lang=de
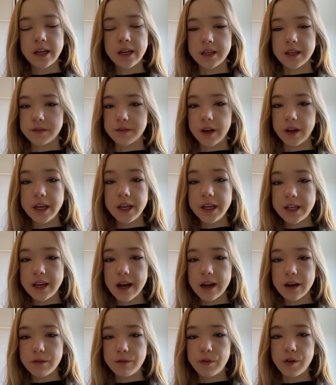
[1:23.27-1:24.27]
Das war nicht
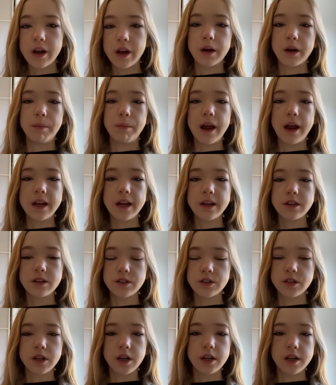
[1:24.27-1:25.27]
lange vorher geplant,
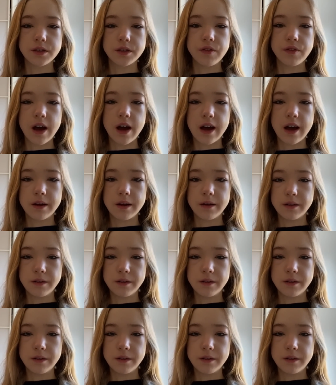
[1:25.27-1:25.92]
sondern das war